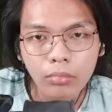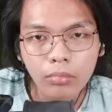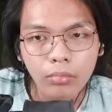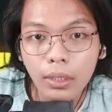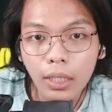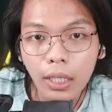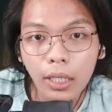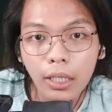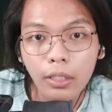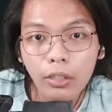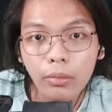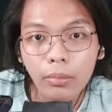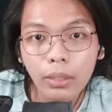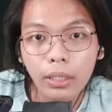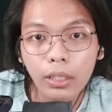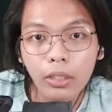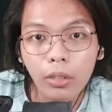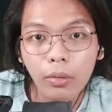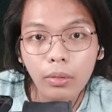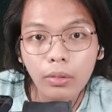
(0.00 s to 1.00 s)
Ya, aku
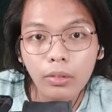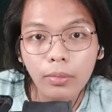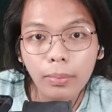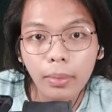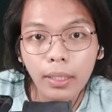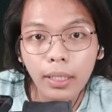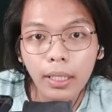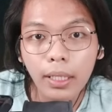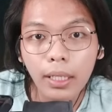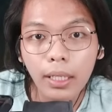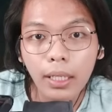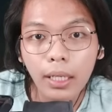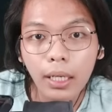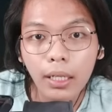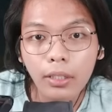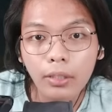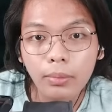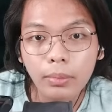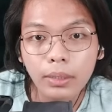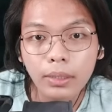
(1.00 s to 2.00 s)
bikin tower supaya
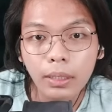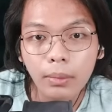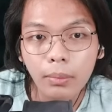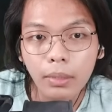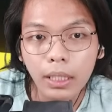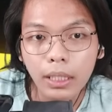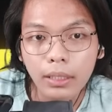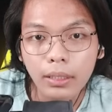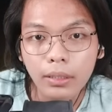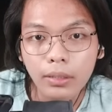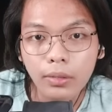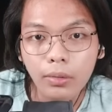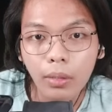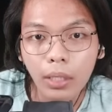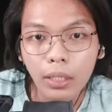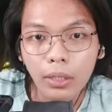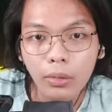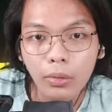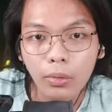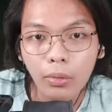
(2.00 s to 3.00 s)
aku bisa melihat
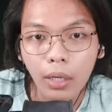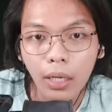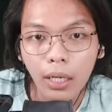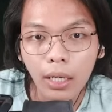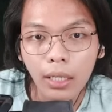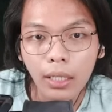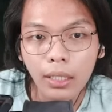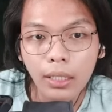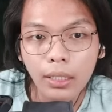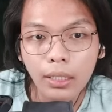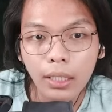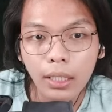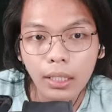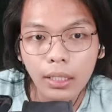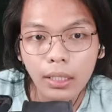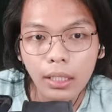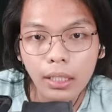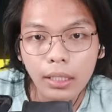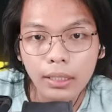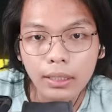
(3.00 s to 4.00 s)
sesuatu hal yang
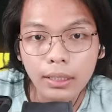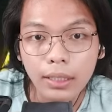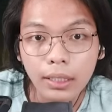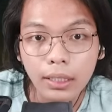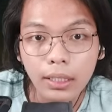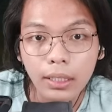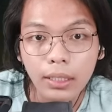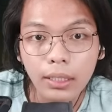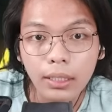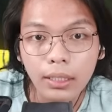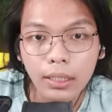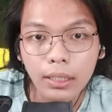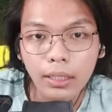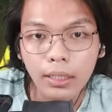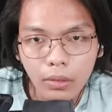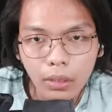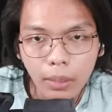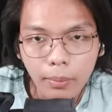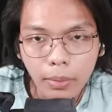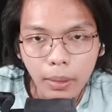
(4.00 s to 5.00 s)
ada di sini.
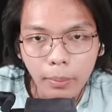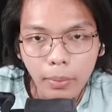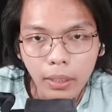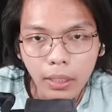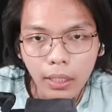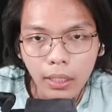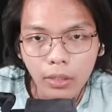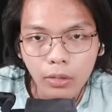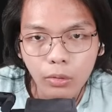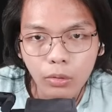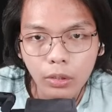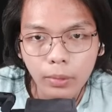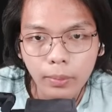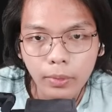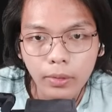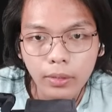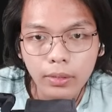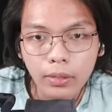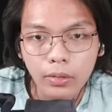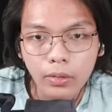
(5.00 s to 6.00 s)
Tapi apakah aku
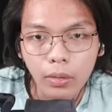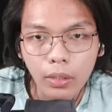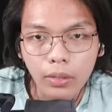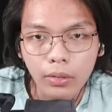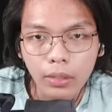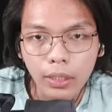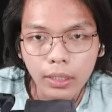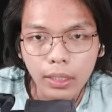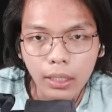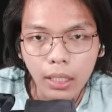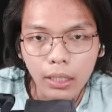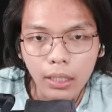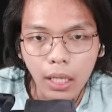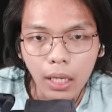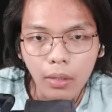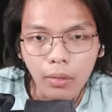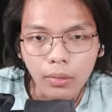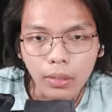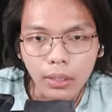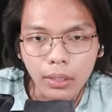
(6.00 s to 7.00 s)
menemukan sesuatu kayaknya nggak
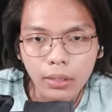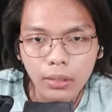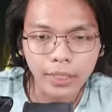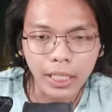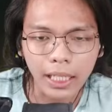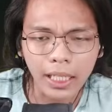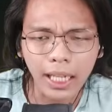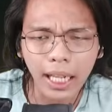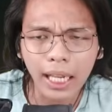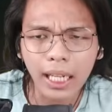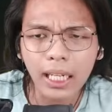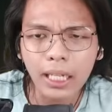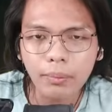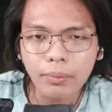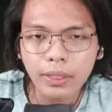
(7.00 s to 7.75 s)
tahu deh. Karena random